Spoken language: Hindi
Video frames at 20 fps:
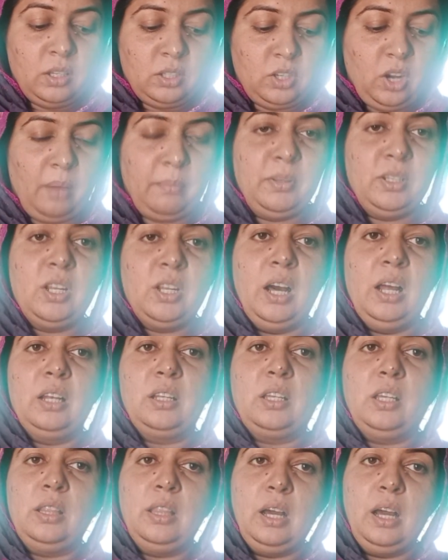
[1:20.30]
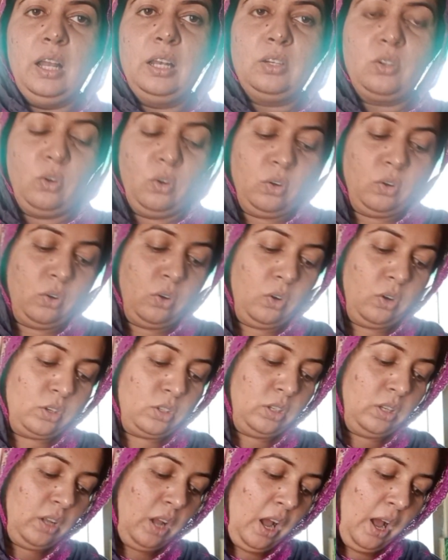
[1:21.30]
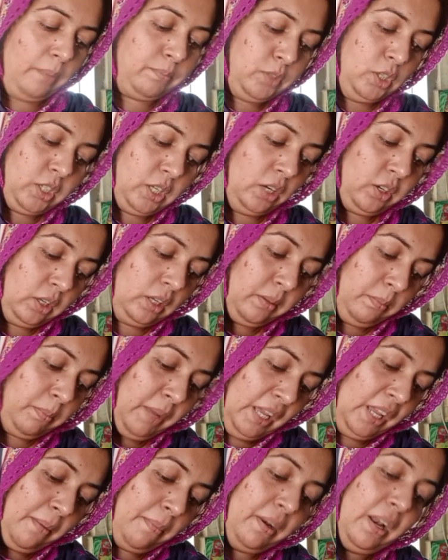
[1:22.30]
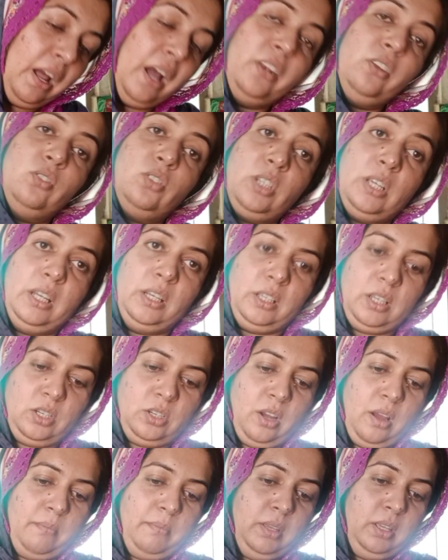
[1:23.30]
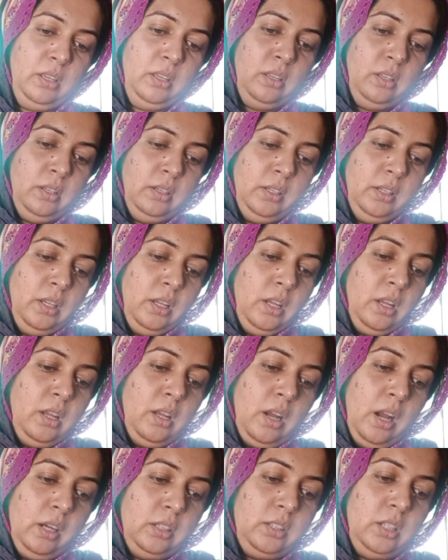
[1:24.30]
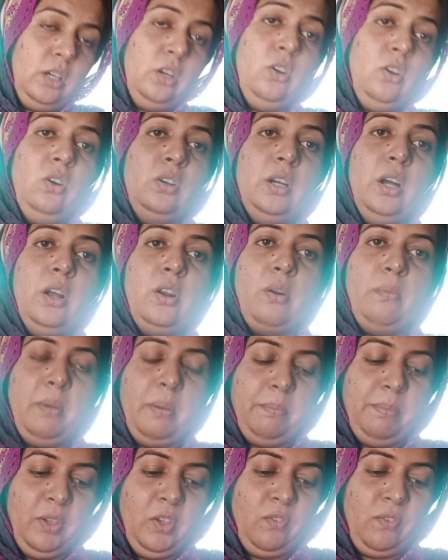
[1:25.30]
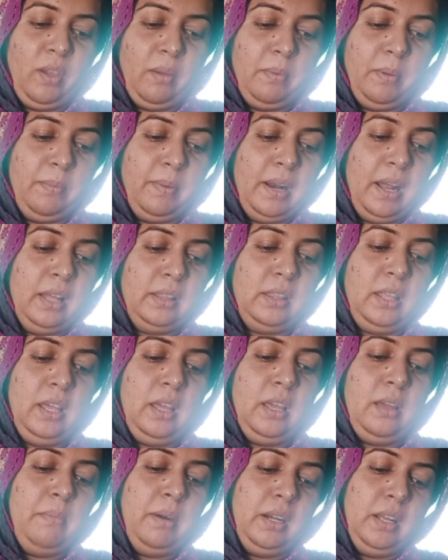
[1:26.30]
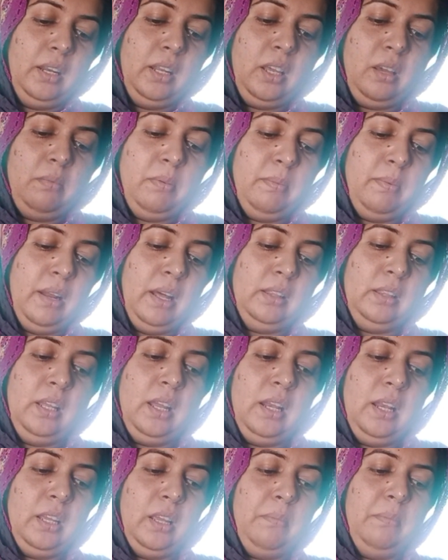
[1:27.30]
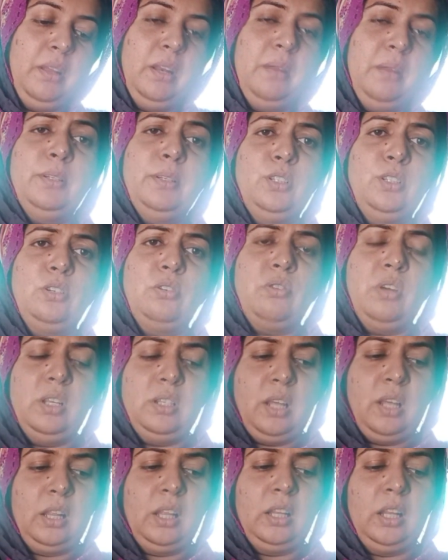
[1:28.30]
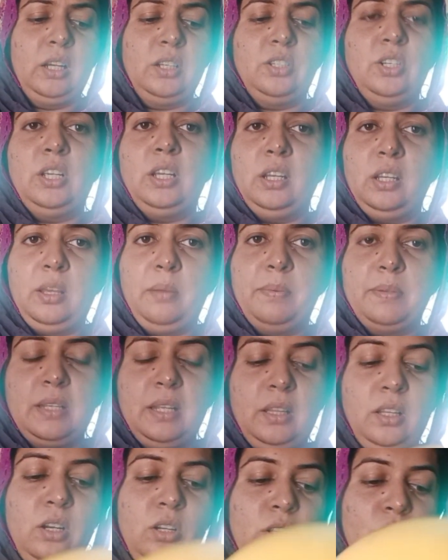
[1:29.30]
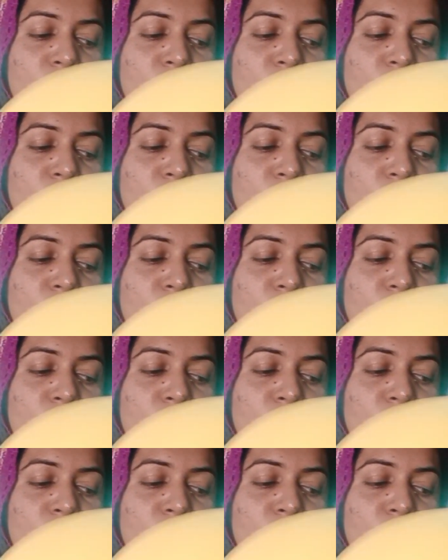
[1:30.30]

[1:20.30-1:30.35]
शामी दाल की दाल को और आप चिकन मैं ये बना रही हूँ चिकन के शामे अक्सर लोग घरों में बीफ के भी बनाते हैं मटन के भी बनाते हैं लेकिन मेरे बच्चे जो हैं ज़्यादातर चिकन के पसंद करते